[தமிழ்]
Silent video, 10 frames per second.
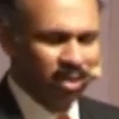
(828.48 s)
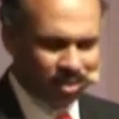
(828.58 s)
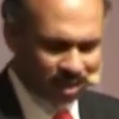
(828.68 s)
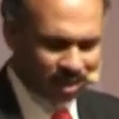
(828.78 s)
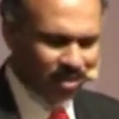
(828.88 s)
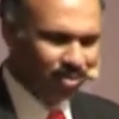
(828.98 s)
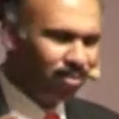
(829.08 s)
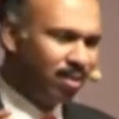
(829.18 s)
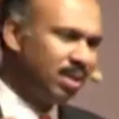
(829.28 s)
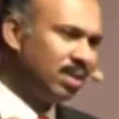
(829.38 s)
நான் இதை
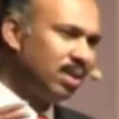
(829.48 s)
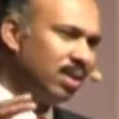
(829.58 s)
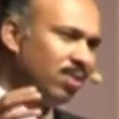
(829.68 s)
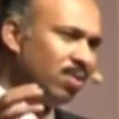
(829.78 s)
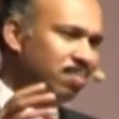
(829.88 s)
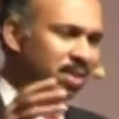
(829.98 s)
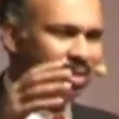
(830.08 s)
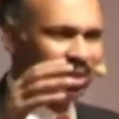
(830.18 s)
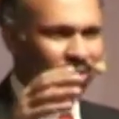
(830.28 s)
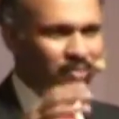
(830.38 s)
செய்யணும் அதை செய்யணும்
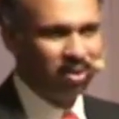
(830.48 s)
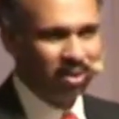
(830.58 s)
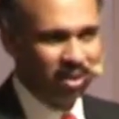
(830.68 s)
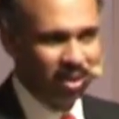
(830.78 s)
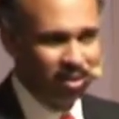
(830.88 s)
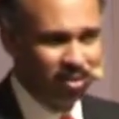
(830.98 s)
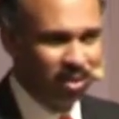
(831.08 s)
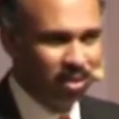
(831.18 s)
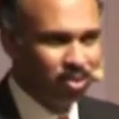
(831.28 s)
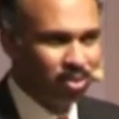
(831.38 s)
அப்படி செய்யணும் இப்படி
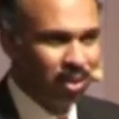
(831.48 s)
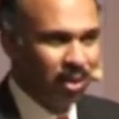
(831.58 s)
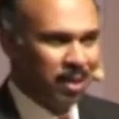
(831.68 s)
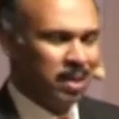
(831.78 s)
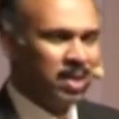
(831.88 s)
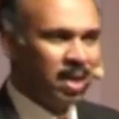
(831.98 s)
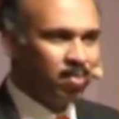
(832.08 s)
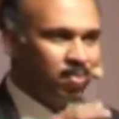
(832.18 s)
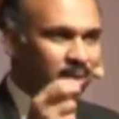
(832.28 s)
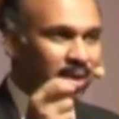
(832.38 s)
செய்யணும் என்று சொல்லி
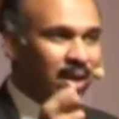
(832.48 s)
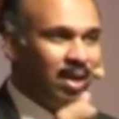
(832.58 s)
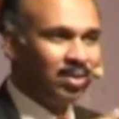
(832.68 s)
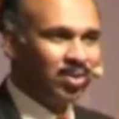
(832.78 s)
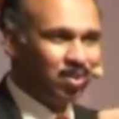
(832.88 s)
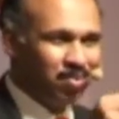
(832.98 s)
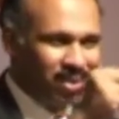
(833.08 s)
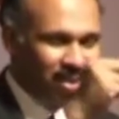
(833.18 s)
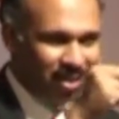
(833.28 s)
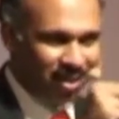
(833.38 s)

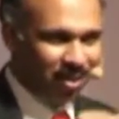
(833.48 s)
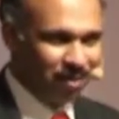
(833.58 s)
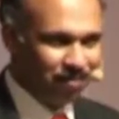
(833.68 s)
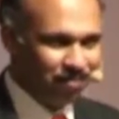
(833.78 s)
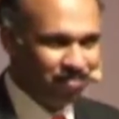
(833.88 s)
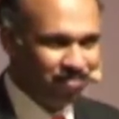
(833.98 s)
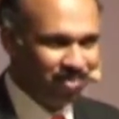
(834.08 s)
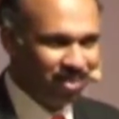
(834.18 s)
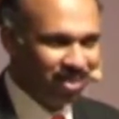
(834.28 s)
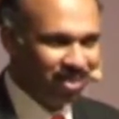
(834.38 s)
பிரயாசப்படுகிறாள்
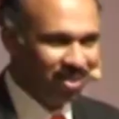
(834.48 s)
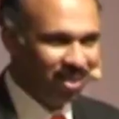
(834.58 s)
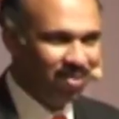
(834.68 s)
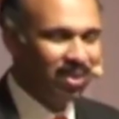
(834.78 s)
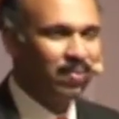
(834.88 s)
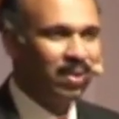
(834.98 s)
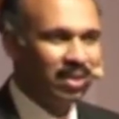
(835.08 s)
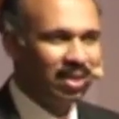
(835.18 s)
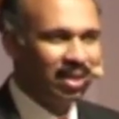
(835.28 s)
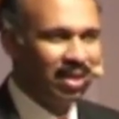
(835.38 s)
அவளுக்கு
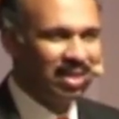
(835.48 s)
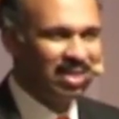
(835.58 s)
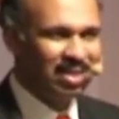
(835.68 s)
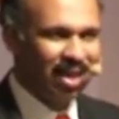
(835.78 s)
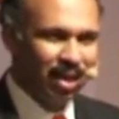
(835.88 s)
வந்தது என்ன